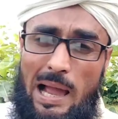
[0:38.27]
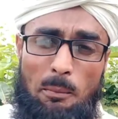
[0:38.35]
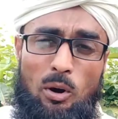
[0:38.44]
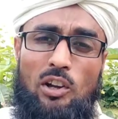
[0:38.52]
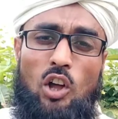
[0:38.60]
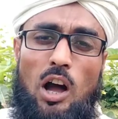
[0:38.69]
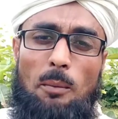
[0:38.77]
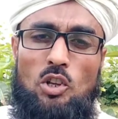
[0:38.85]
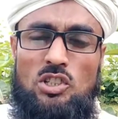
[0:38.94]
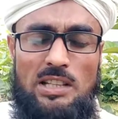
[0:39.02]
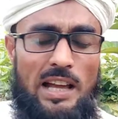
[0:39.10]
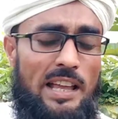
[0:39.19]
এমন
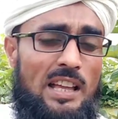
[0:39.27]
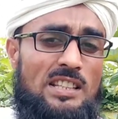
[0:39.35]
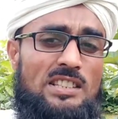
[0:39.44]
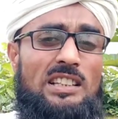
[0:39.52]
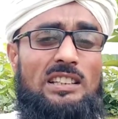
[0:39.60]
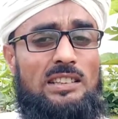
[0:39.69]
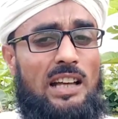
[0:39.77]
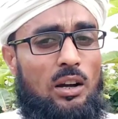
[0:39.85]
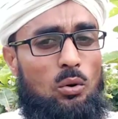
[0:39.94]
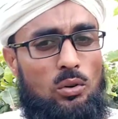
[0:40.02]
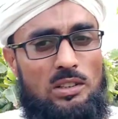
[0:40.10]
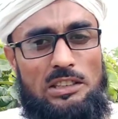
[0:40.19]
অবস্থায় চিন্তা
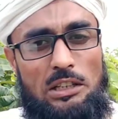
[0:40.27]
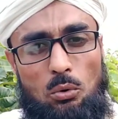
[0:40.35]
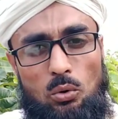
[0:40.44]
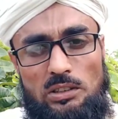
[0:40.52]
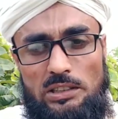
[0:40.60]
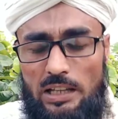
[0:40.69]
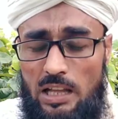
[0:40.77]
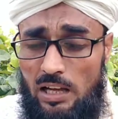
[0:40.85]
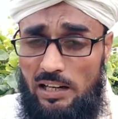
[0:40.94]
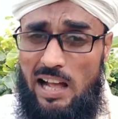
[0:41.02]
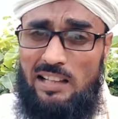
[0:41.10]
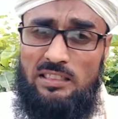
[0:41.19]
করতে করতে
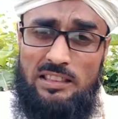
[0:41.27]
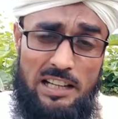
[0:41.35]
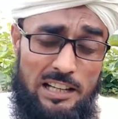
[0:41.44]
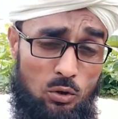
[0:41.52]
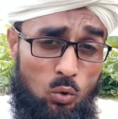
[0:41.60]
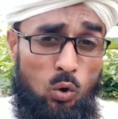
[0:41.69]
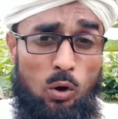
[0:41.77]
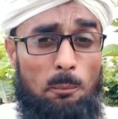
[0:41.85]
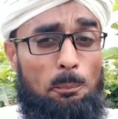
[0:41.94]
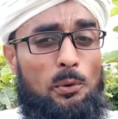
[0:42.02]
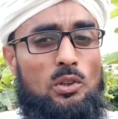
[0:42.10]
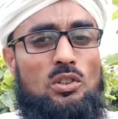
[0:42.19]
রাত্রের ঘুম
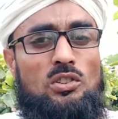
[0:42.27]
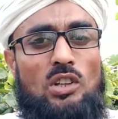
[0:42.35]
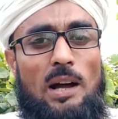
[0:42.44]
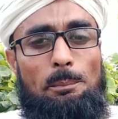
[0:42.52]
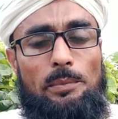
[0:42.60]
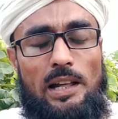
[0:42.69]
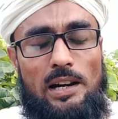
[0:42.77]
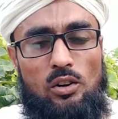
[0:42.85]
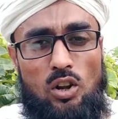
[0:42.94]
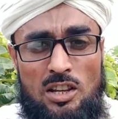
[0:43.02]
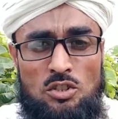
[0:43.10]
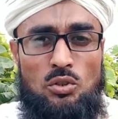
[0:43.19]
পর্যন্ত আপনার
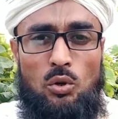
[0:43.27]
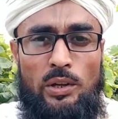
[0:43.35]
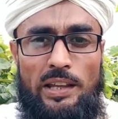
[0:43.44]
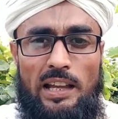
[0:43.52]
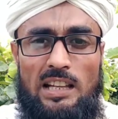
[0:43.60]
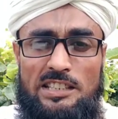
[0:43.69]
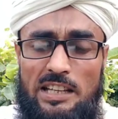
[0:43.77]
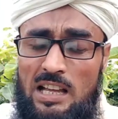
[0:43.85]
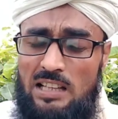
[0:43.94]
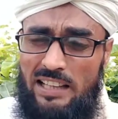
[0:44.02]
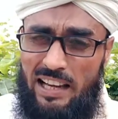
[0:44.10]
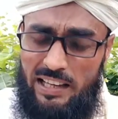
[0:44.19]
নষ্ট হয়ে গেছে
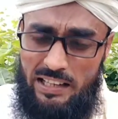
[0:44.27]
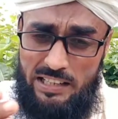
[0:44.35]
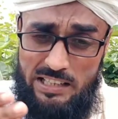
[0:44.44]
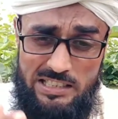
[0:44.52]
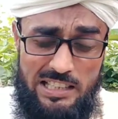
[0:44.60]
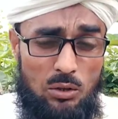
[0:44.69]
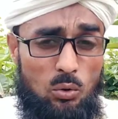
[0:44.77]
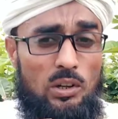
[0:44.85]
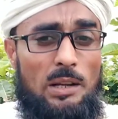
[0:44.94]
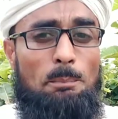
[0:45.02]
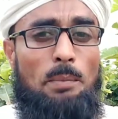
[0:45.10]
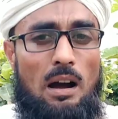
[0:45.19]
তাকে নিজের
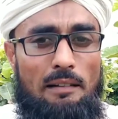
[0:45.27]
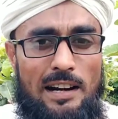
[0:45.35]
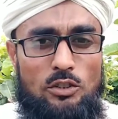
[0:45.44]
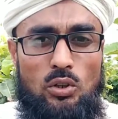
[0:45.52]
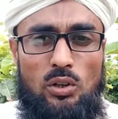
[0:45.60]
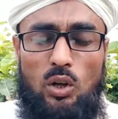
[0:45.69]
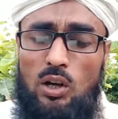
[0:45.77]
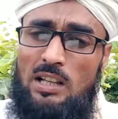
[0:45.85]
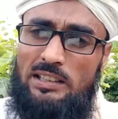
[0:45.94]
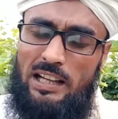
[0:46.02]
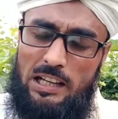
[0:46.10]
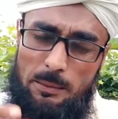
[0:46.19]
করে পাওয়ার জন্য
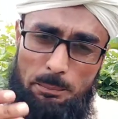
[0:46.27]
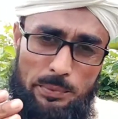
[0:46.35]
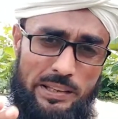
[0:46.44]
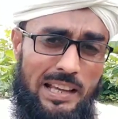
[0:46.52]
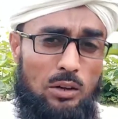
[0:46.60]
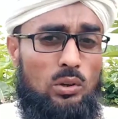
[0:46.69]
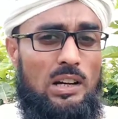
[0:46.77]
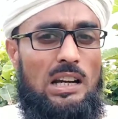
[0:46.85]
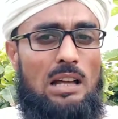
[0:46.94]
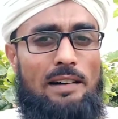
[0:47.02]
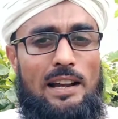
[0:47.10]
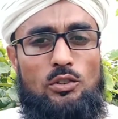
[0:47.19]
তাকে বিয়ে করে
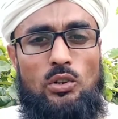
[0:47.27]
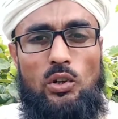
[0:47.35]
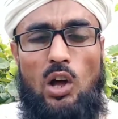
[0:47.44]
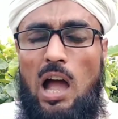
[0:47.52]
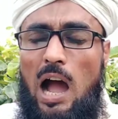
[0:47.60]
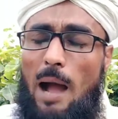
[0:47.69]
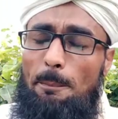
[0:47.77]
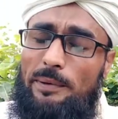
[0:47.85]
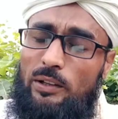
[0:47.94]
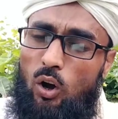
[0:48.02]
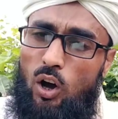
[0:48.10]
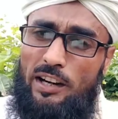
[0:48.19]
নেওয়ার জন্য
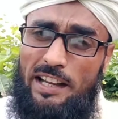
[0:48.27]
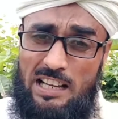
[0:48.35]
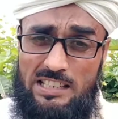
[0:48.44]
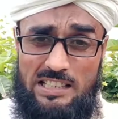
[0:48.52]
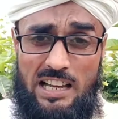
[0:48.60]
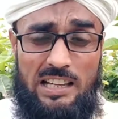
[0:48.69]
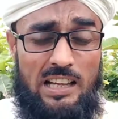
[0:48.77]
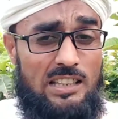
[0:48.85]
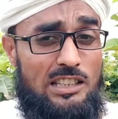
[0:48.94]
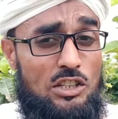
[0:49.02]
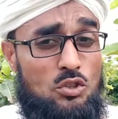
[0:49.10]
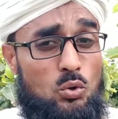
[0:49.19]
আপনি অনেক
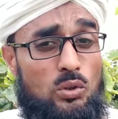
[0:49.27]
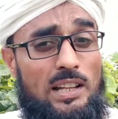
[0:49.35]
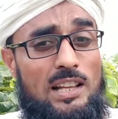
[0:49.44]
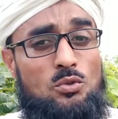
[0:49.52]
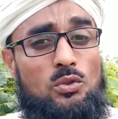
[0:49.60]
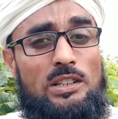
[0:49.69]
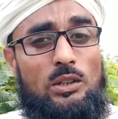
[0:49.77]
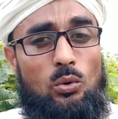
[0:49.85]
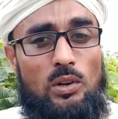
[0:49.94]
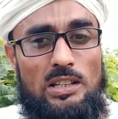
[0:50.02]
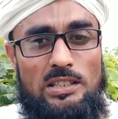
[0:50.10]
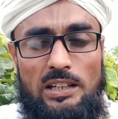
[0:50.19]
জায়গাতে ছোটাছুটি
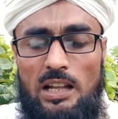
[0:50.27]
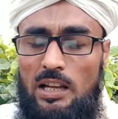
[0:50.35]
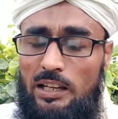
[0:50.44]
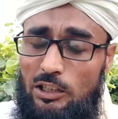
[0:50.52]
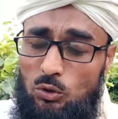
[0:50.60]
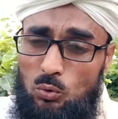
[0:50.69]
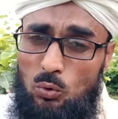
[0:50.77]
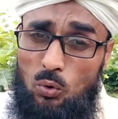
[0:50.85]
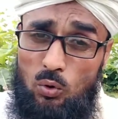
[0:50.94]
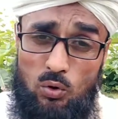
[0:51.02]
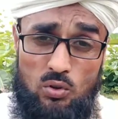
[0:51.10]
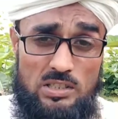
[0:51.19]
করেছেন কিন্তু
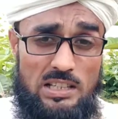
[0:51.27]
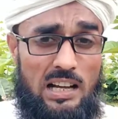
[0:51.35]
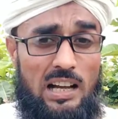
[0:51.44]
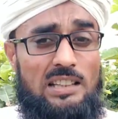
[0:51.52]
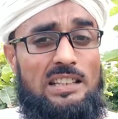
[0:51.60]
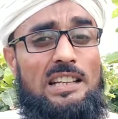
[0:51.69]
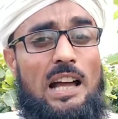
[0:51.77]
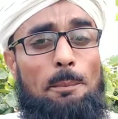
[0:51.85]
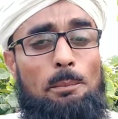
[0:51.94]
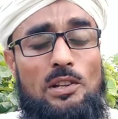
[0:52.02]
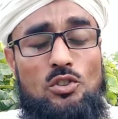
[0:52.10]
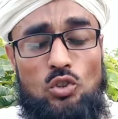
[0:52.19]
কোনো জায়গাতেই
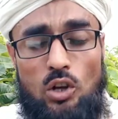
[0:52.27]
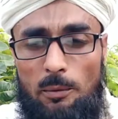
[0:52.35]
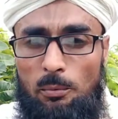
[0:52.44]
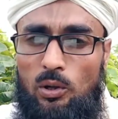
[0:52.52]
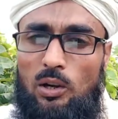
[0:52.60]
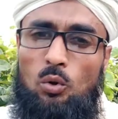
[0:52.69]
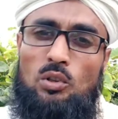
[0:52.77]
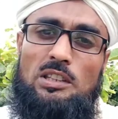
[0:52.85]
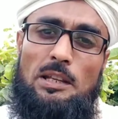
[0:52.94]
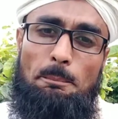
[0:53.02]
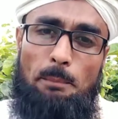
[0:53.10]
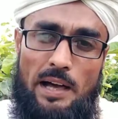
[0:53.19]
আপনি সফল
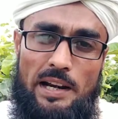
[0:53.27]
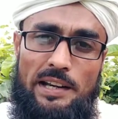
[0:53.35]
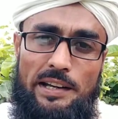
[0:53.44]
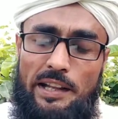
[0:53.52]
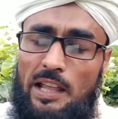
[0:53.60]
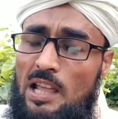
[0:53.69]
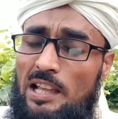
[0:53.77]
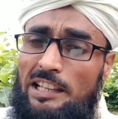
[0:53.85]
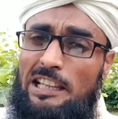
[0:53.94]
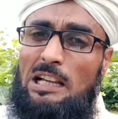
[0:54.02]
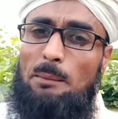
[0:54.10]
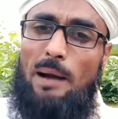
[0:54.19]
হতে পারেননি
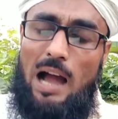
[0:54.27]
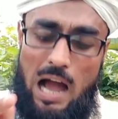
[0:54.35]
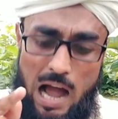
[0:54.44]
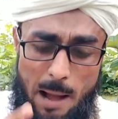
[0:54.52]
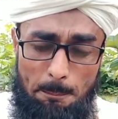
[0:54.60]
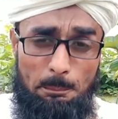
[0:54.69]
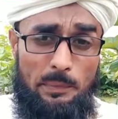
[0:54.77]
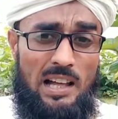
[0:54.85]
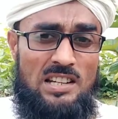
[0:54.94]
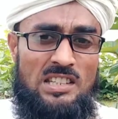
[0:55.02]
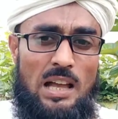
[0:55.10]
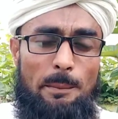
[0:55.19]
কিংবা
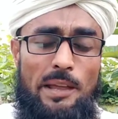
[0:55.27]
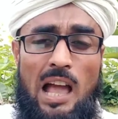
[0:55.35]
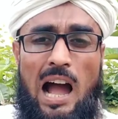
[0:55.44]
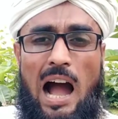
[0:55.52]
আপনার স্বামী